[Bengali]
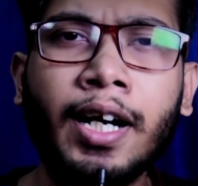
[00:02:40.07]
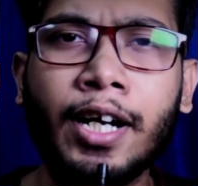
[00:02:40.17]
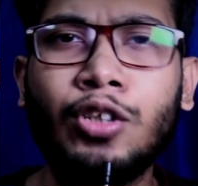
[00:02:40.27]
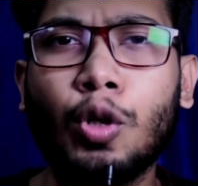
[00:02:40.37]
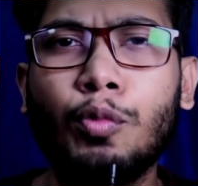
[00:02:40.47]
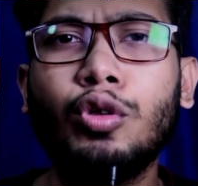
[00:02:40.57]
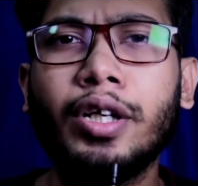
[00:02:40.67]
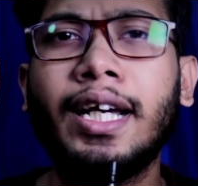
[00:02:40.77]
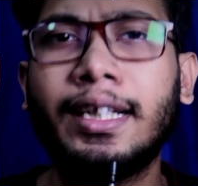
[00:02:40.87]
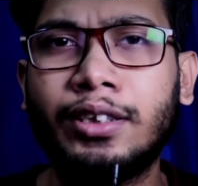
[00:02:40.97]
একটা চমক
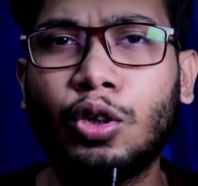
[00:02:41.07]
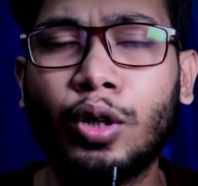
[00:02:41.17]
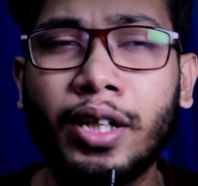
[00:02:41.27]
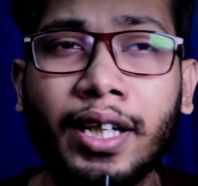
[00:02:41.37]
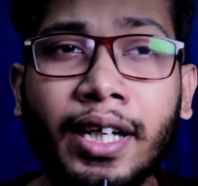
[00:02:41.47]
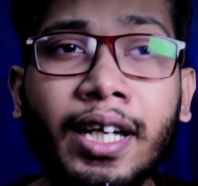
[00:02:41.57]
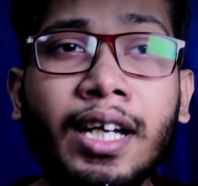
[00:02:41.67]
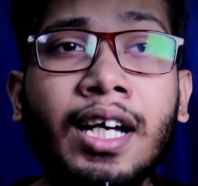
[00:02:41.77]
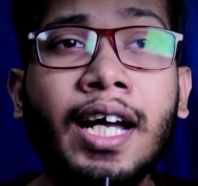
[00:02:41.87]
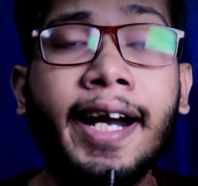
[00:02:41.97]
নিয়ে আসছে অনেকে
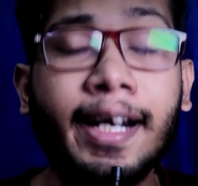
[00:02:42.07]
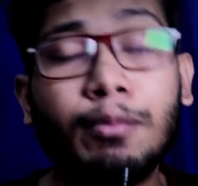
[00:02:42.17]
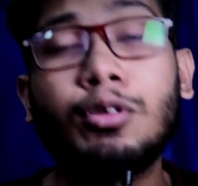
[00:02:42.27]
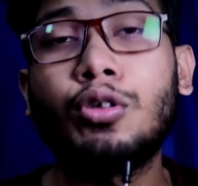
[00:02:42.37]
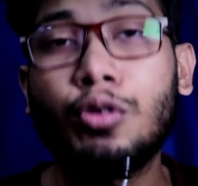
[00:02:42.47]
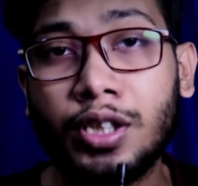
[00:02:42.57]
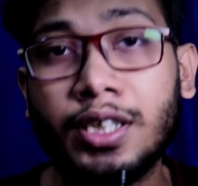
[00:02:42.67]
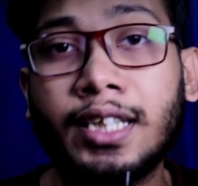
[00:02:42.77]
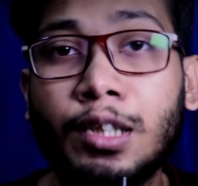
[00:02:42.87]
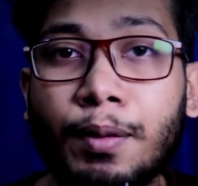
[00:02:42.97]
এটা মনে করছে
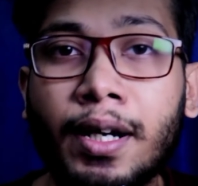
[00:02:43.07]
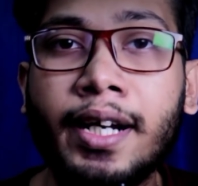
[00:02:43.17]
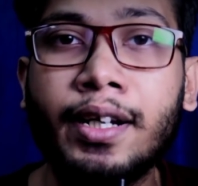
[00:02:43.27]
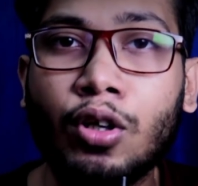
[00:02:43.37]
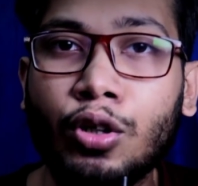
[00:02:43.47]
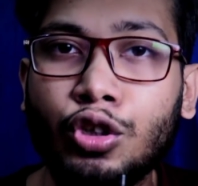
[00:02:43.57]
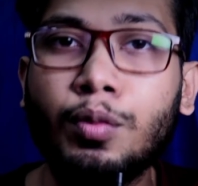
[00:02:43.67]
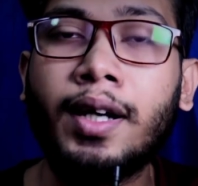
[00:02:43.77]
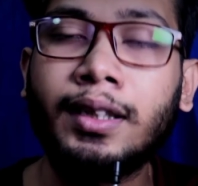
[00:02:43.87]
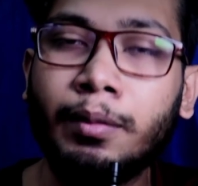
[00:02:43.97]
চাঁদের পাহাড়ের রেকর্ড
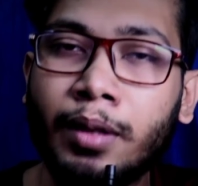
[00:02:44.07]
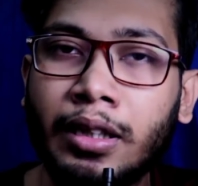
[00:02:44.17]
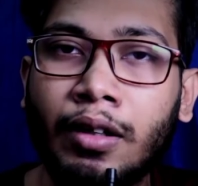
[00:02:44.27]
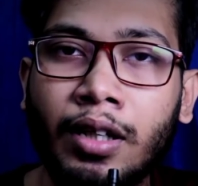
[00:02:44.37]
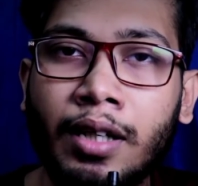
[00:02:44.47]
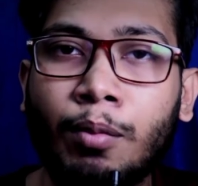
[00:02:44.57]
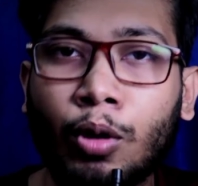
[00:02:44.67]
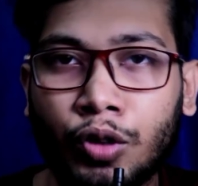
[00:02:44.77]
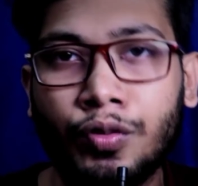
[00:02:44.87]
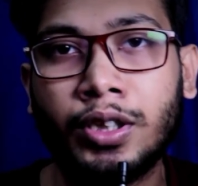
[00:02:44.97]
যদি ভাঙতে পারে তাহলে
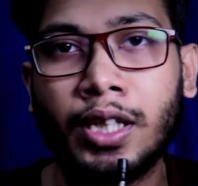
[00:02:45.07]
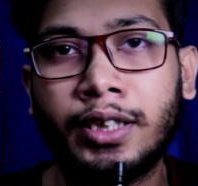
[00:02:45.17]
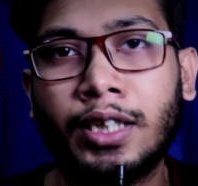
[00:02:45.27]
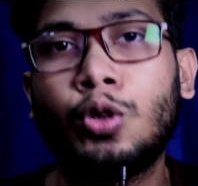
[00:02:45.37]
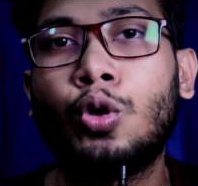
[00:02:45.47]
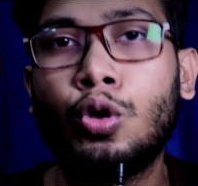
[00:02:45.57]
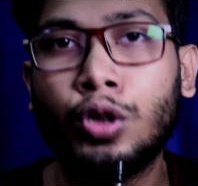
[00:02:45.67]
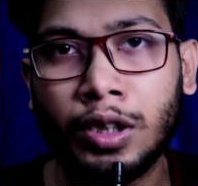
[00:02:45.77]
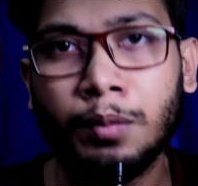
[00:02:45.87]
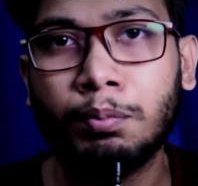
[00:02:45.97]
বক্স অফিস কালেকশানে
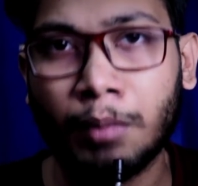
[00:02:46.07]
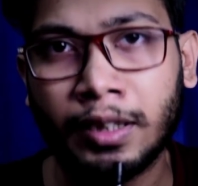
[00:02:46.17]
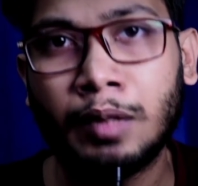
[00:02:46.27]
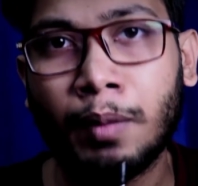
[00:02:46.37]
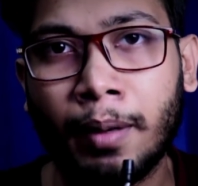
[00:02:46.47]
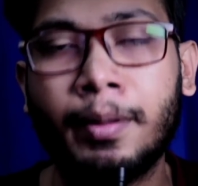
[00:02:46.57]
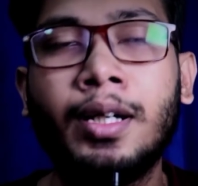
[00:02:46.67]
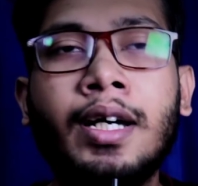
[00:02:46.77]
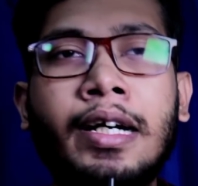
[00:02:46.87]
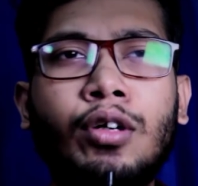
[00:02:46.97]
গোলন্দাজি ভাঙতে পারবে
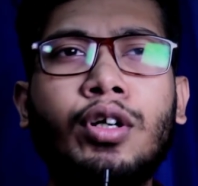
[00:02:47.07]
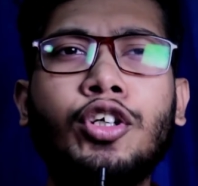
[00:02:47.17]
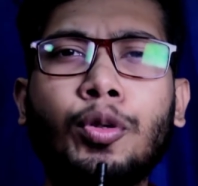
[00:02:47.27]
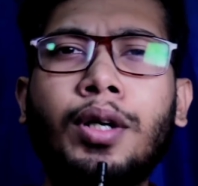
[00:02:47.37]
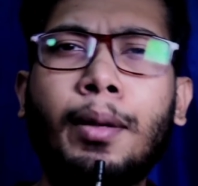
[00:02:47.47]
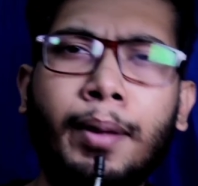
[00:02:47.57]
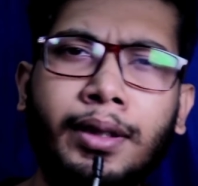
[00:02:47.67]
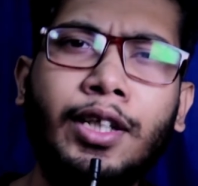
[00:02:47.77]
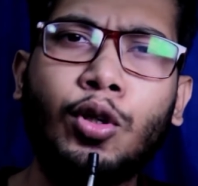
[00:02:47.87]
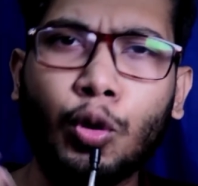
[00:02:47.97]
কারণ এই ছবিটার
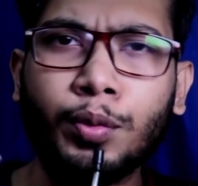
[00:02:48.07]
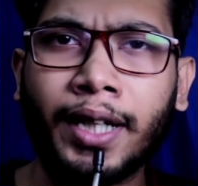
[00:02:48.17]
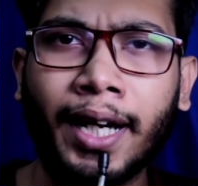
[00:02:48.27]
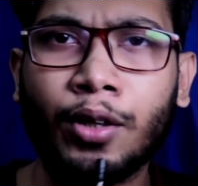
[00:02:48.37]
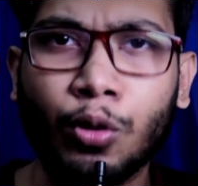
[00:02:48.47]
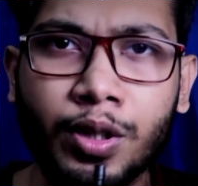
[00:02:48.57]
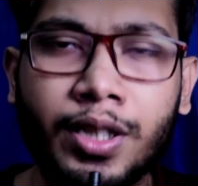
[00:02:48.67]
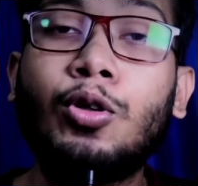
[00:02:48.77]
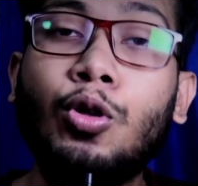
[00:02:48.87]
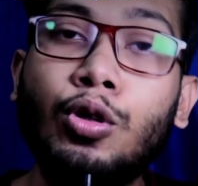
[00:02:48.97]
বাস এরকম জায়গায়
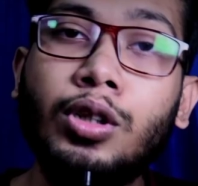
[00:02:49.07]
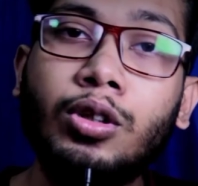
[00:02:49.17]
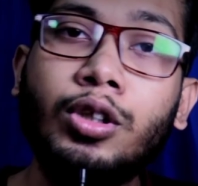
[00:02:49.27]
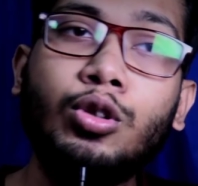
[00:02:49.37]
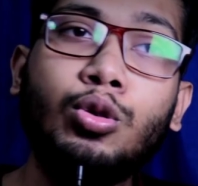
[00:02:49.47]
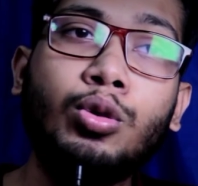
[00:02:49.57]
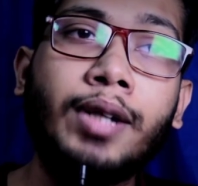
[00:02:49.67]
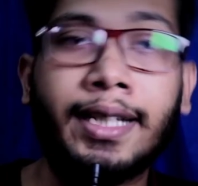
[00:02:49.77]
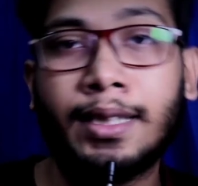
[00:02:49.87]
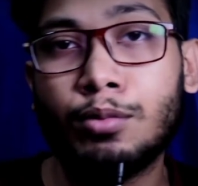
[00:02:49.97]
রয়েছে গোলন্দাজও কিন্তু
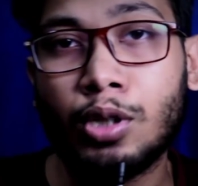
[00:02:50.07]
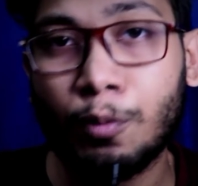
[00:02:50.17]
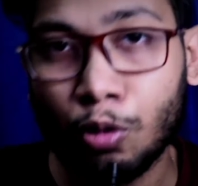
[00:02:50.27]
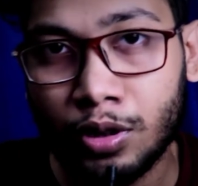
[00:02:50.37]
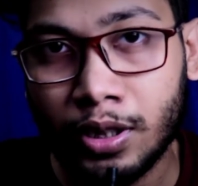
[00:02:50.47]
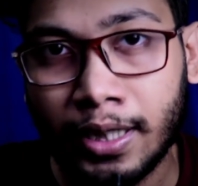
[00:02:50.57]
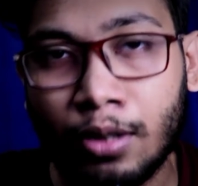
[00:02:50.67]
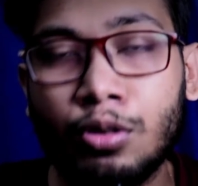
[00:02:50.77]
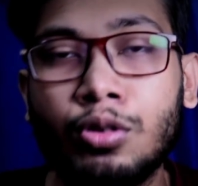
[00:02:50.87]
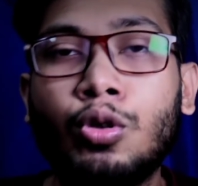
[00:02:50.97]
ক্লাসের মুখে পড়ছে
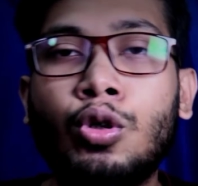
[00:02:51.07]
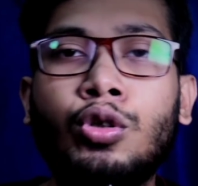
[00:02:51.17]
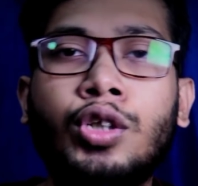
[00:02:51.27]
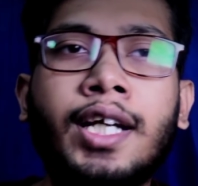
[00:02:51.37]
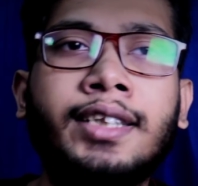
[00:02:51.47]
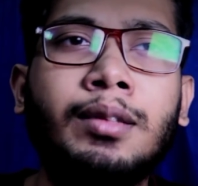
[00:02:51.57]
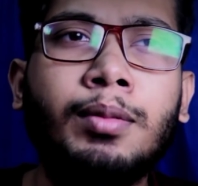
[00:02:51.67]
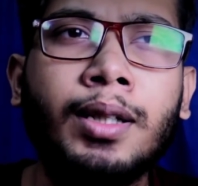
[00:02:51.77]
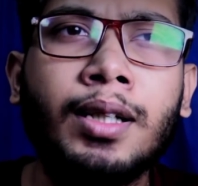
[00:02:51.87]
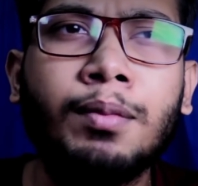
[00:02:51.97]
কারণ গোলন্দাজ আসতে
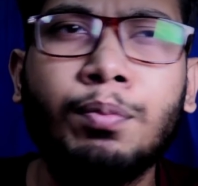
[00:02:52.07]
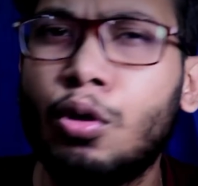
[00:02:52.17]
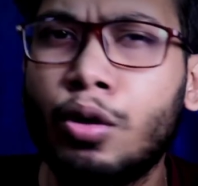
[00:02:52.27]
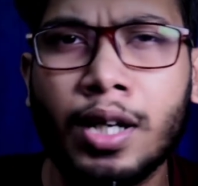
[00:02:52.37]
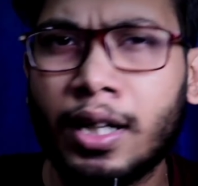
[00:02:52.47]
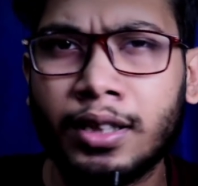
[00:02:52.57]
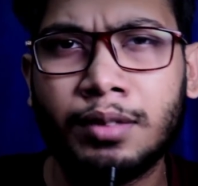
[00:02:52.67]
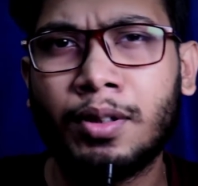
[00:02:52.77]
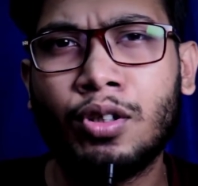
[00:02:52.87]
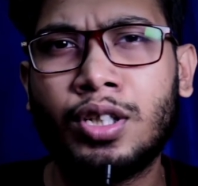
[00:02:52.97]
পারে পনেরোই
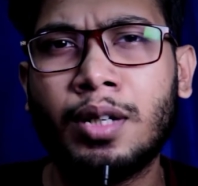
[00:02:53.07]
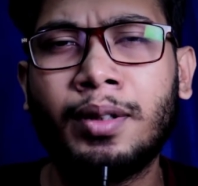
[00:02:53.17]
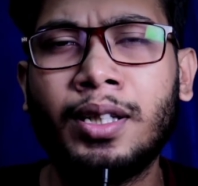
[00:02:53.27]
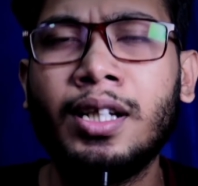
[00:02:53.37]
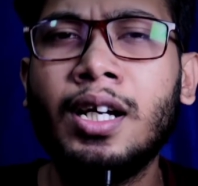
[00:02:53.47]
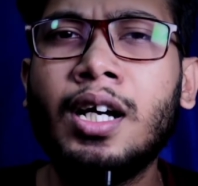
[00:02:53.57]
আগস্ট মানে হচ্ছে আমাদের